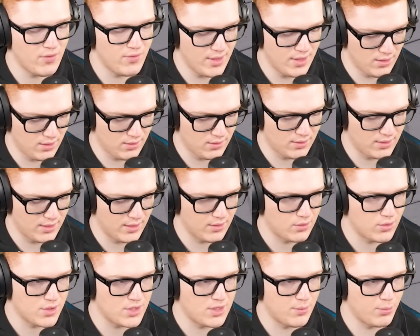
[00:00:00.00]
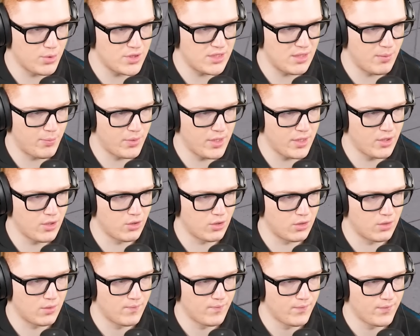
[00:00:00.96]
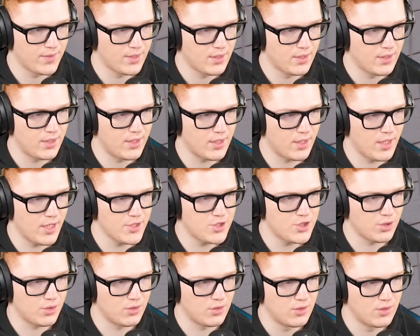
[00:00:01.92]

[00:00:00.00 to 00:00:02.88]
я видел, должен... да. То есть, допустим, да. я прыгаю, херачу,